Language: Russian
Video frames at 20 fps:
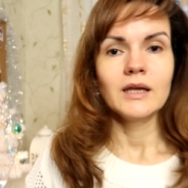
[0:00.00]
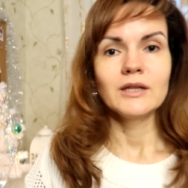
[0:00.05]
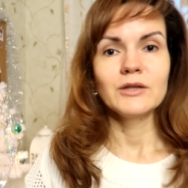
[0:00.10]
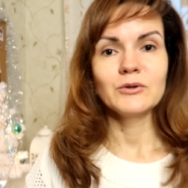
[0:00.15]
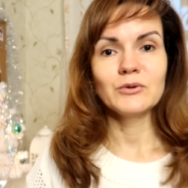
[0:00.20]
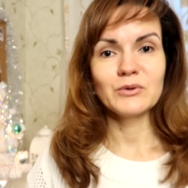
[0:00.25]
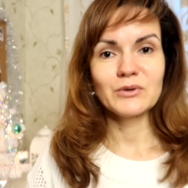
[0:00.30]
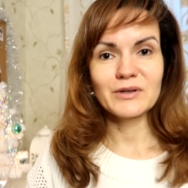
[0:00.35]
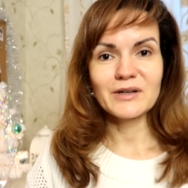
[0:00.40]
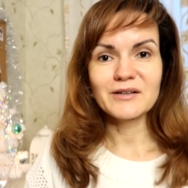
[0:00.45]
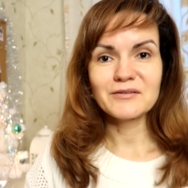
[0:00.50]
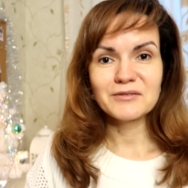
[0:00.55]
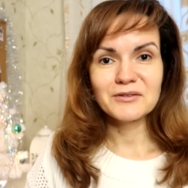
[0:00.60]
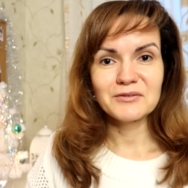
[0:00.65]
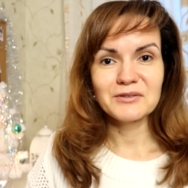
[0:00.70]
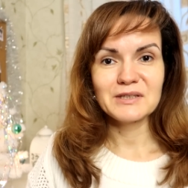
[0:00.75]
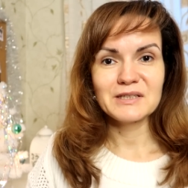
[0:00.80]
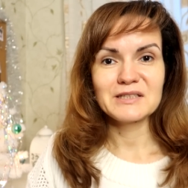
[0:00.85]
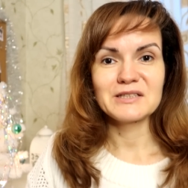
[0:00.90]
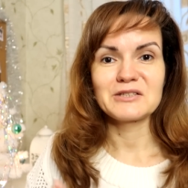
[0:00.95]
Ну и как вы
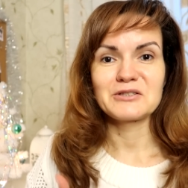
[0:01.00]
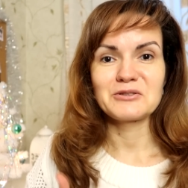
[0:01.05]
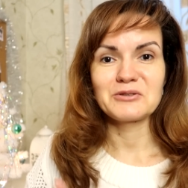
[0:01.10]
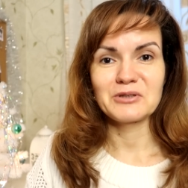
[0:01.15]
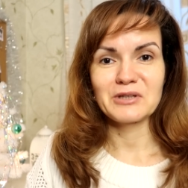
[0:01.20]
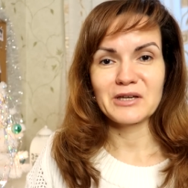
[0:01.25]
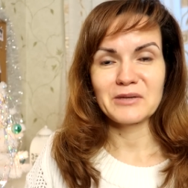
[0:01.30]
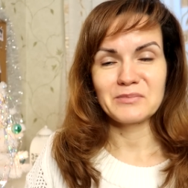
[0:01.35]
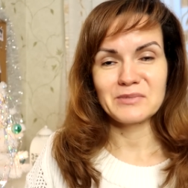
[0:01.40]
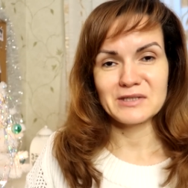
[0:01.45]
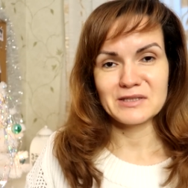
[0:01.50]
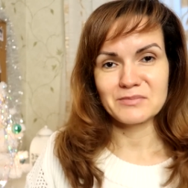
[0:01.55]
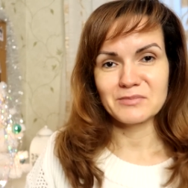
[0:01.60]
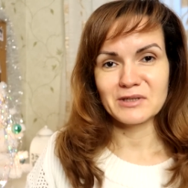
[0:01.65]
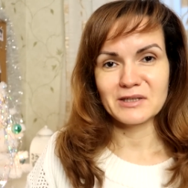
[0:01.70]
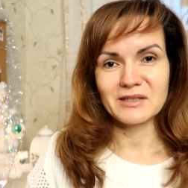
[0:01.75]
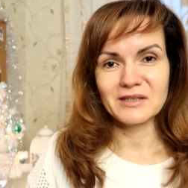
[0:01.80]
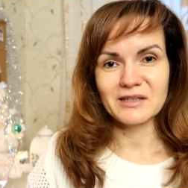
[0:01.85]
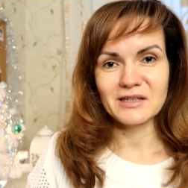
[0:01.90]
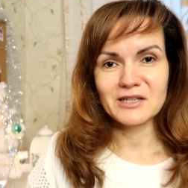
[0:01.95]
видите, что я без
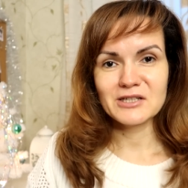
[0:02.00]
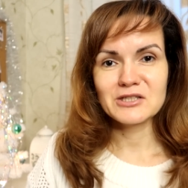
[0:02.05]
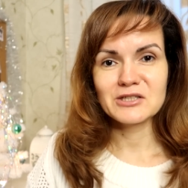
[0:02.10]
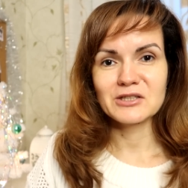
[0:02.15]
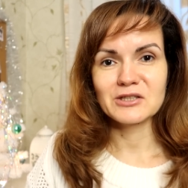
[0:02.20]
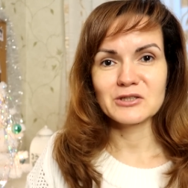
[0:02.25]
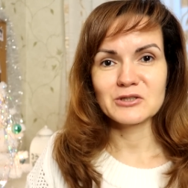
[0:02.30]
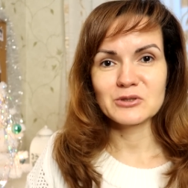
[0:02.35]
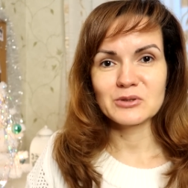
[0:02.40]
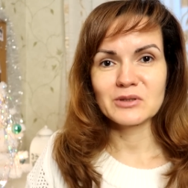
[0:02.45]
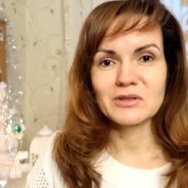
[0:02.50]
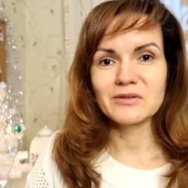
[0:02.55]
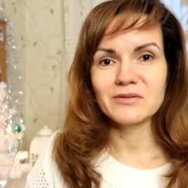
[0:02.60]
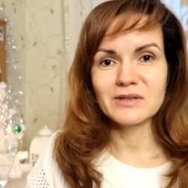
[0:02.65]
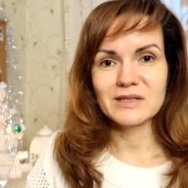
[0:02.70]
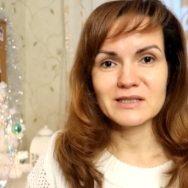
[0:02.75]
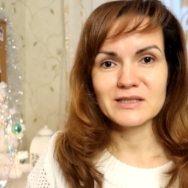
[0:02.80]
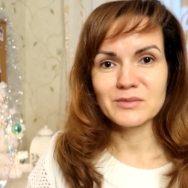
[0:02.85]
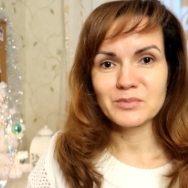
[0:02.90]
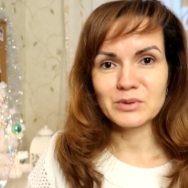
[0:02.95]
макияжа, так что
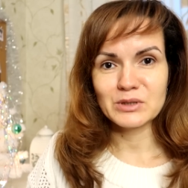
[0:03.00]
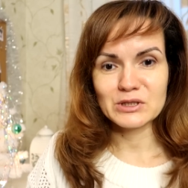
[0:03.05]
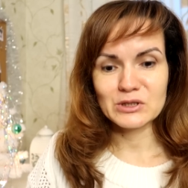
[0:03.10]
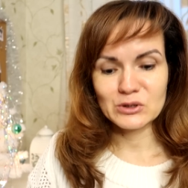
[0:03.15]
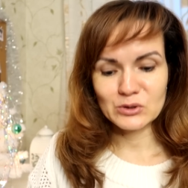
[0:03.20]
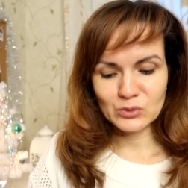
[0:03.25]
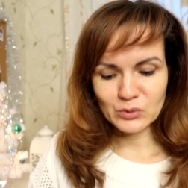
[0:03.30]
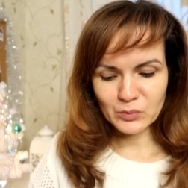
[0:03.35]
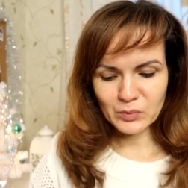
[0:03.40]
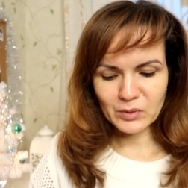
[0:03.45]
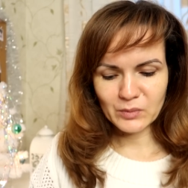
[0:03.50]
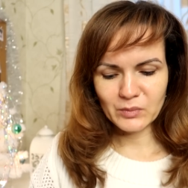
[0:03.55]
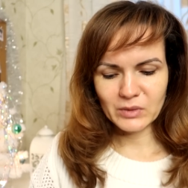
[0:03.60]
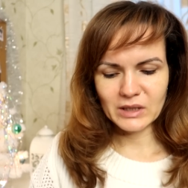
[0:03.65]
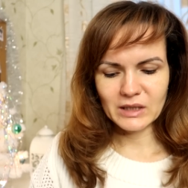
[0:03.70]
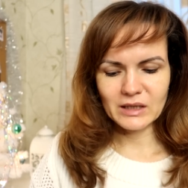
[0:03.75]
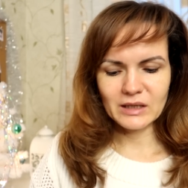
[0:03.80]
давайте приступим.